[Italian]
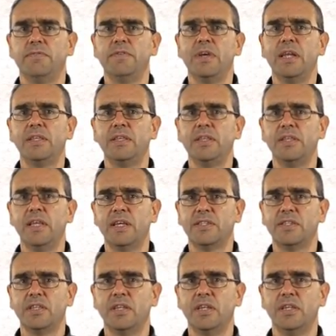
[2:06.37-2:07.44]
vi è la
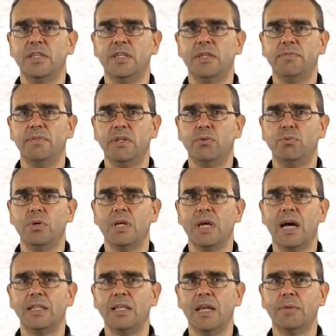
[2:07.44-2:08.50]
tendenza degli individui
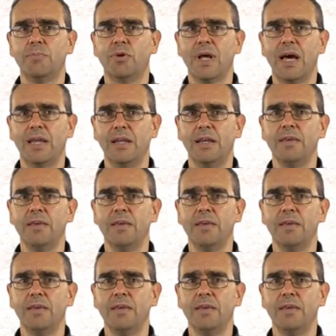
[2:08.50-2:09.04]
ad elaborare